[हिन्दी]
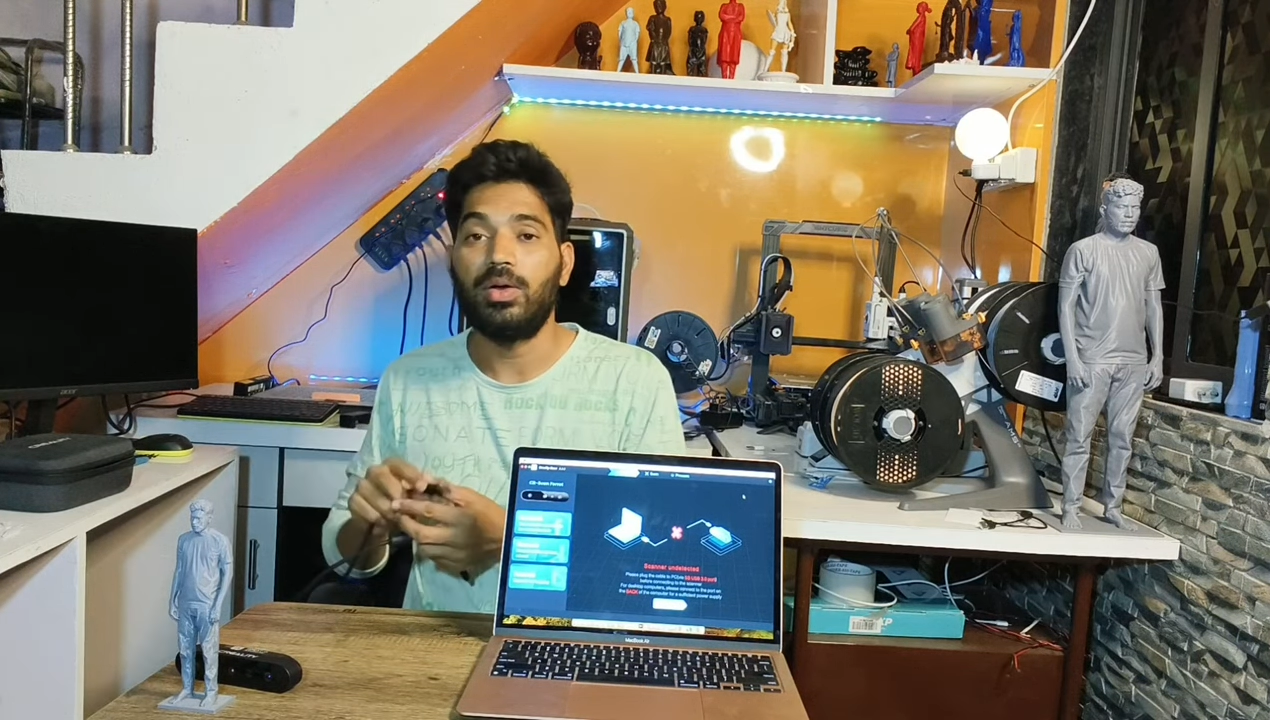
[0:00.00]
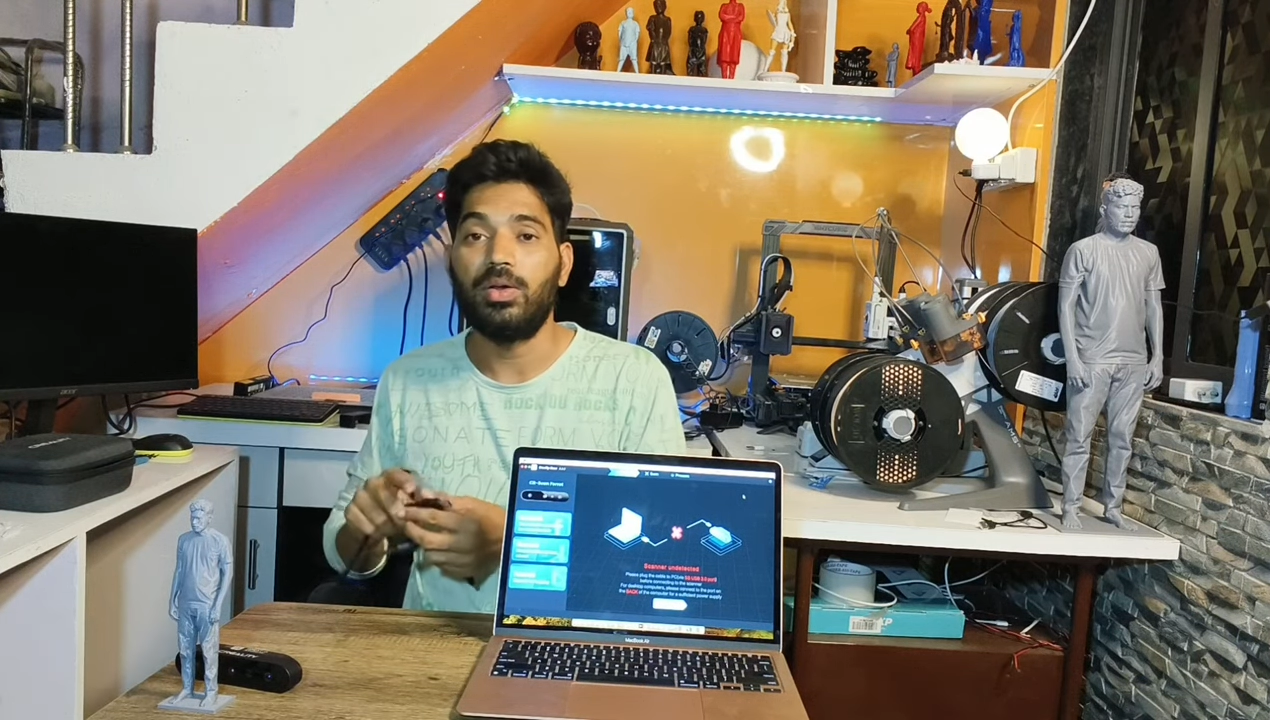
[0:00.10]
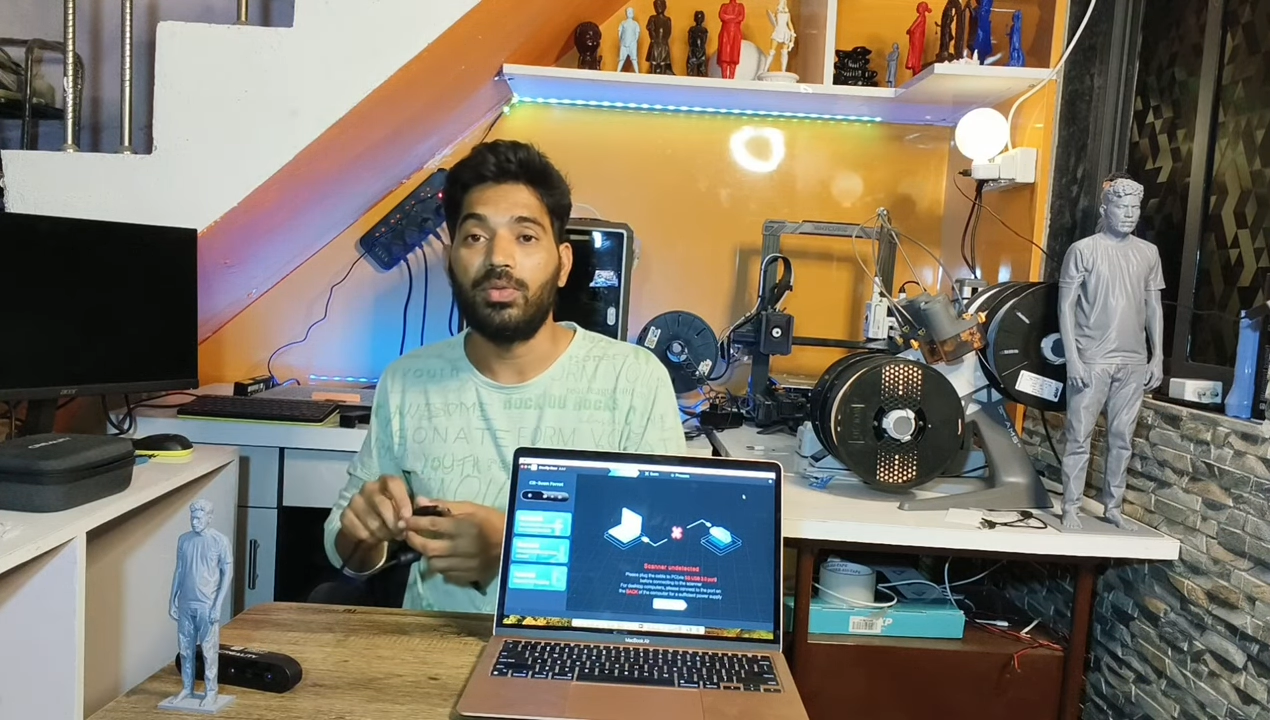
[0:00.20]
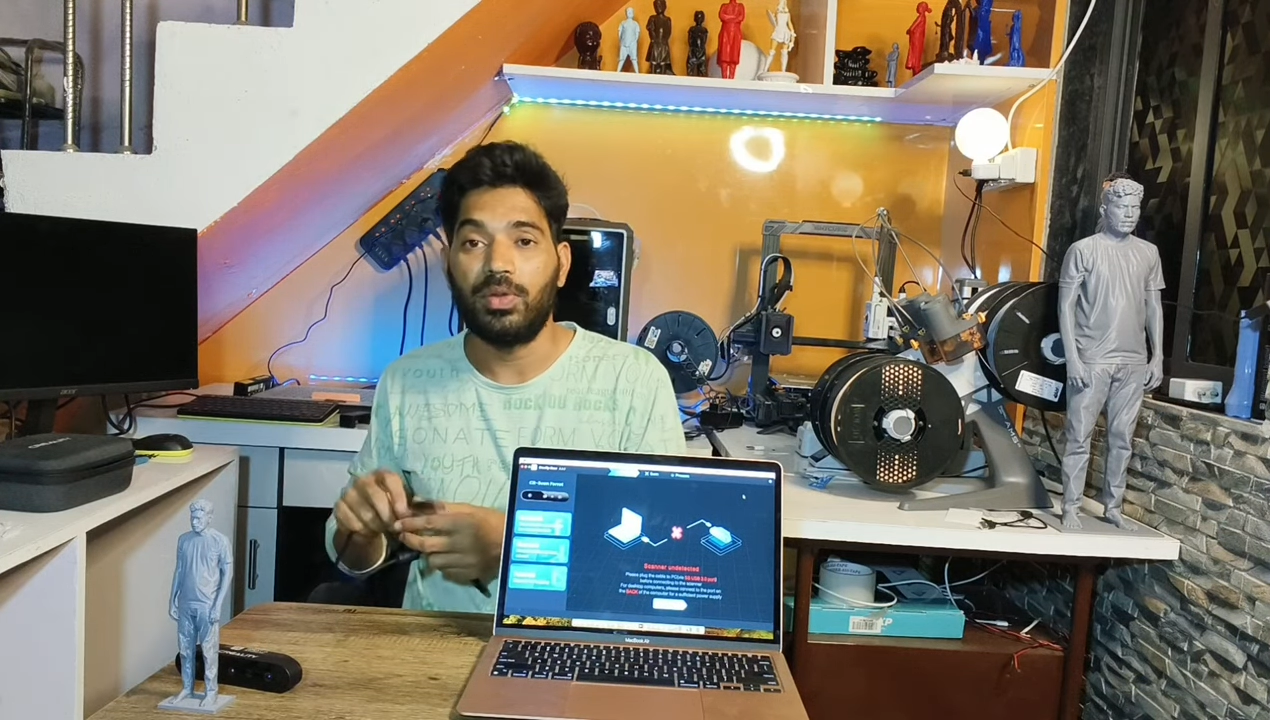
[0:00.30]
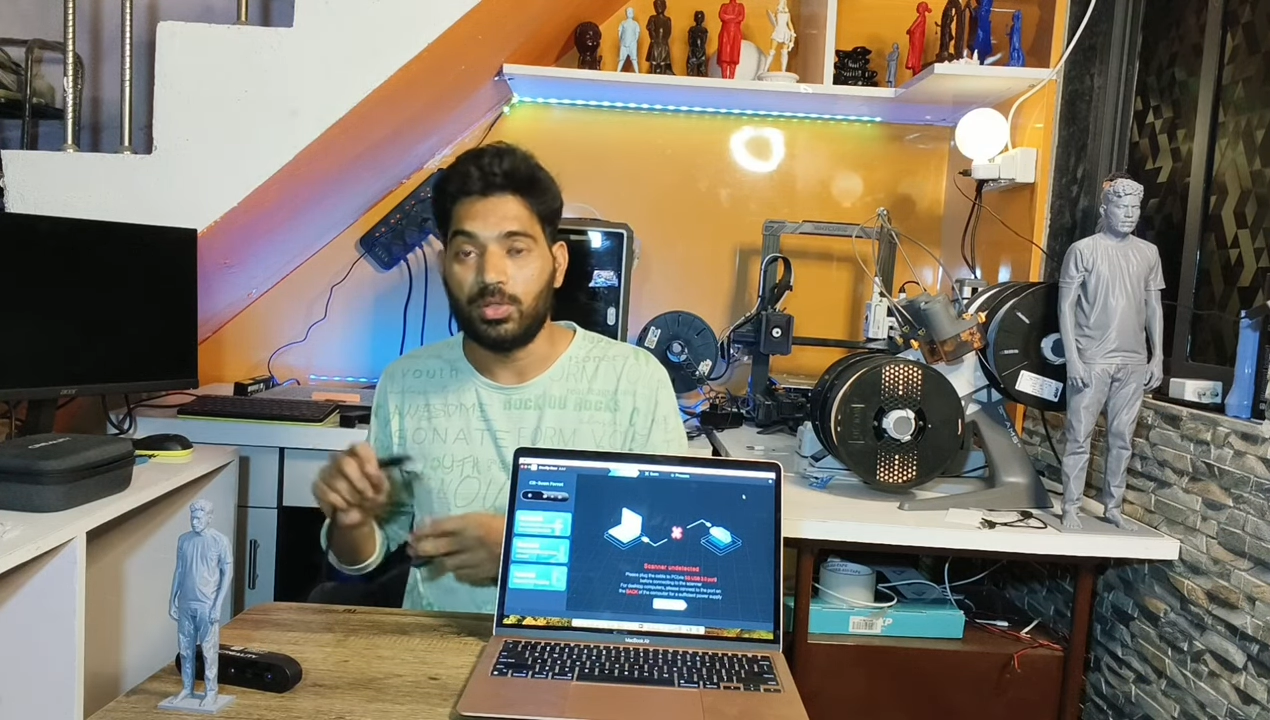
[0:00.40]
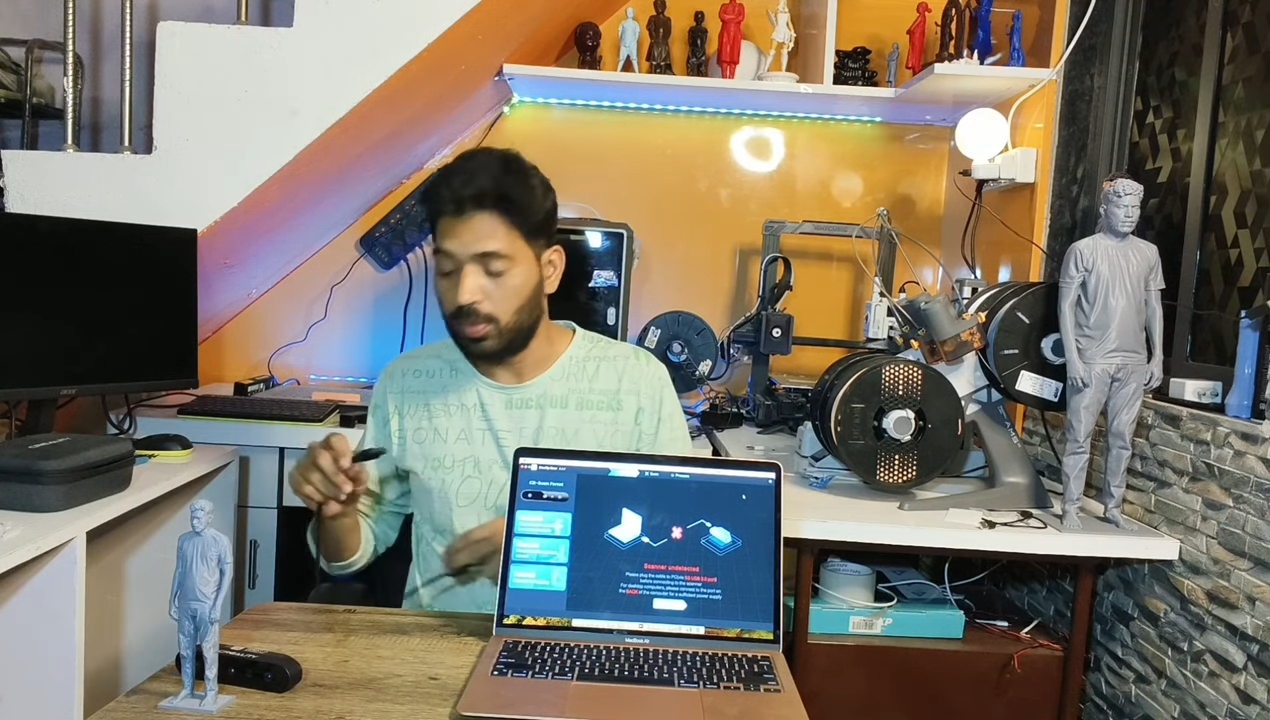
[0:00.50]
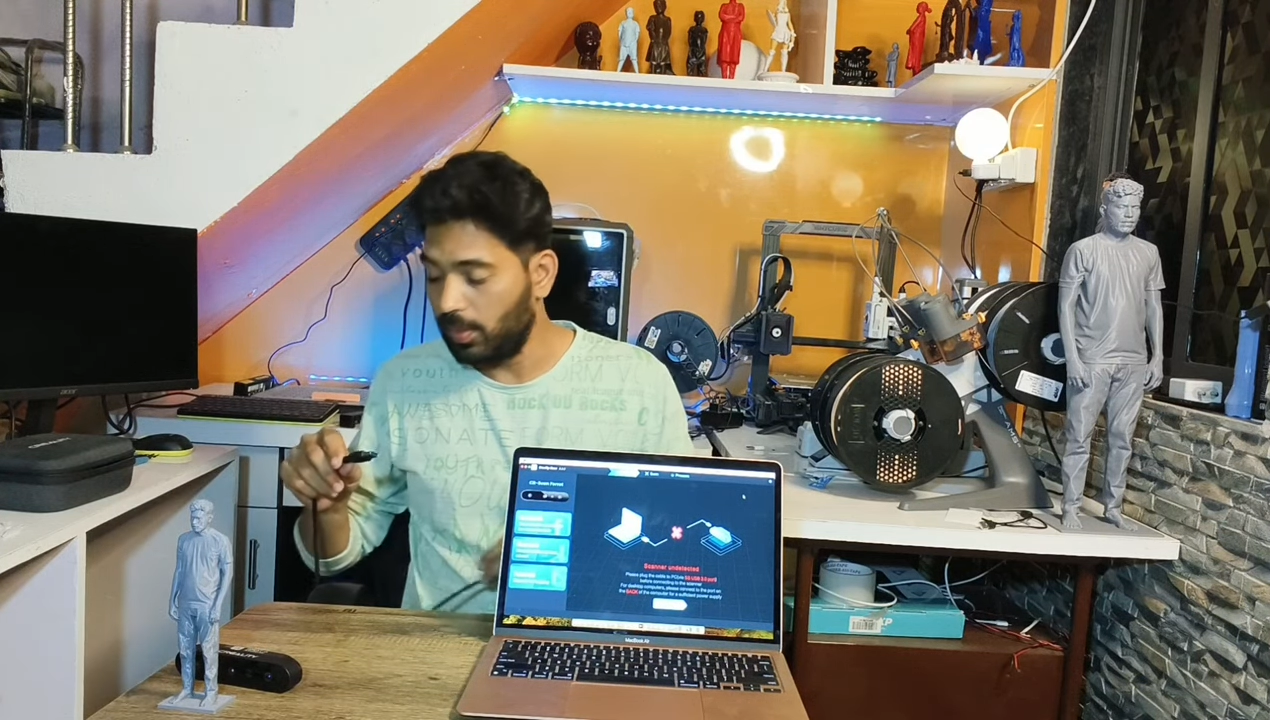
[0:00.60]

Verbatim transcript: और विंडोज़